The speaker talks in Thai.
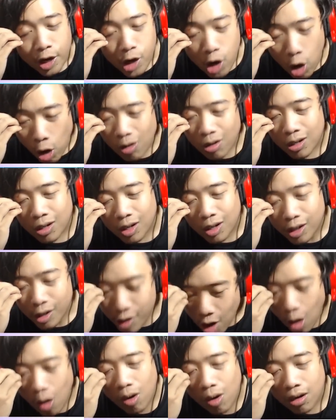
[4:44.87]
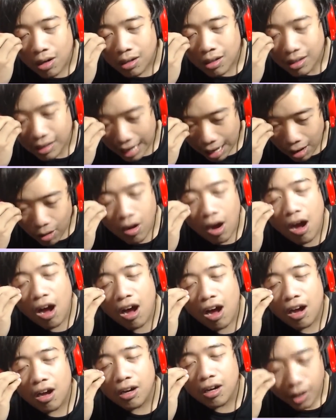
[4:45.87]
นก นก แล้วก็
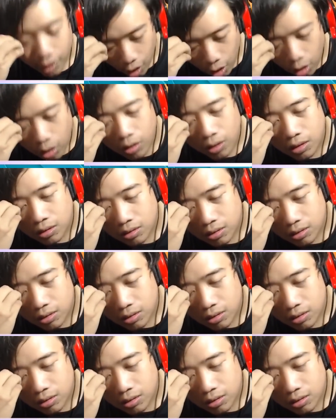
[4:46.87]
นก